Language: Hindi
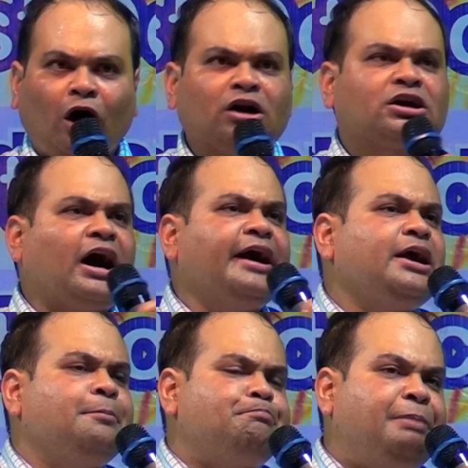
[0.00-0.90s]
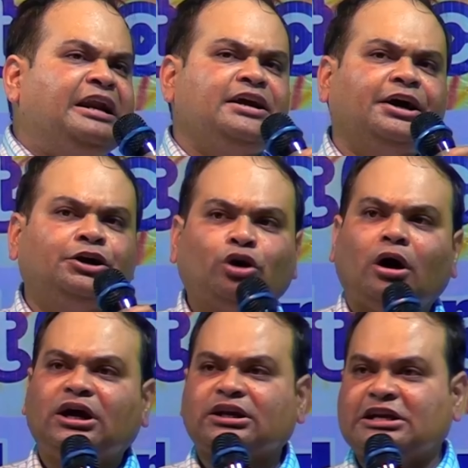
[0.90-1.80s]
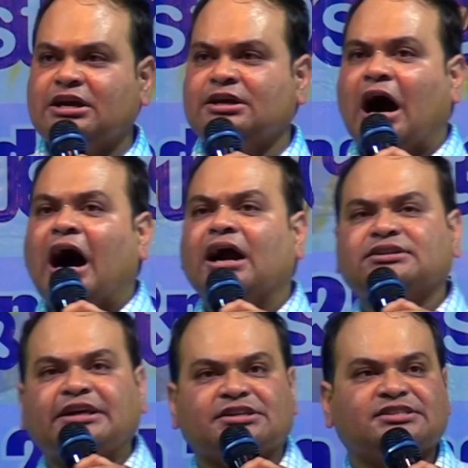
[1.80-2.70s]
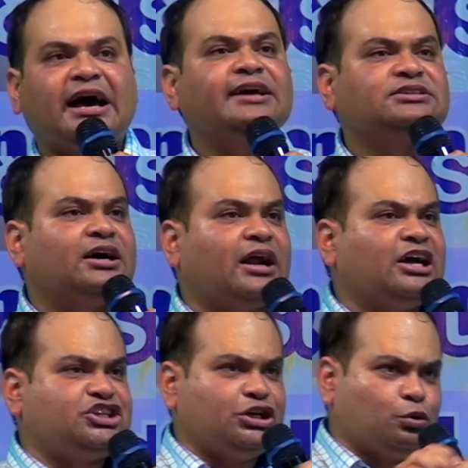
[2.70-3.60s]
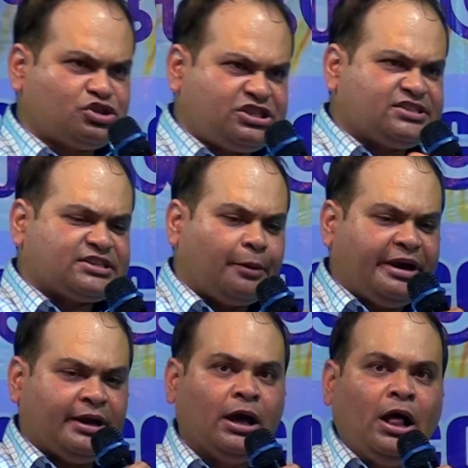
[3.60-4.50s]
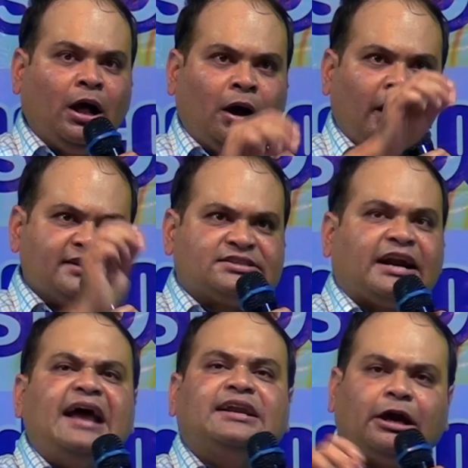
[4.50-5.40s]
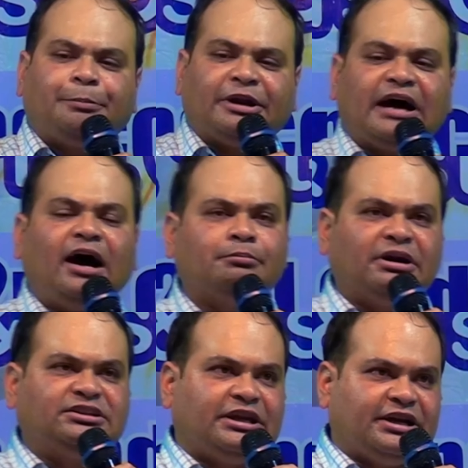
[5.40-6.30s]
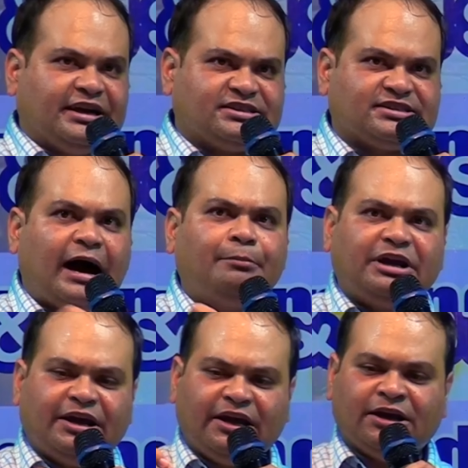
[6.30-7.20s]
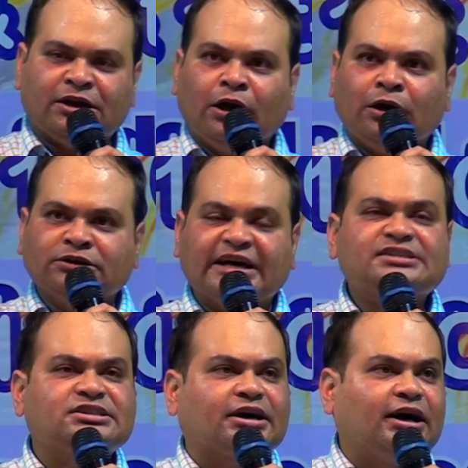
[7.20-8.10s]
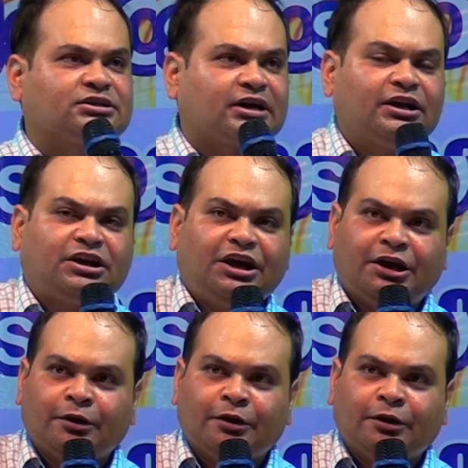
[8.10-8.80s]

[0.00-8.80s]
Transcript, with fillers: और कई बिलियन डॉलर की आर्थिक सहायता राशि उसी समय इसराइल के प्रधानमंत्री के सामने ही दस्तखत करके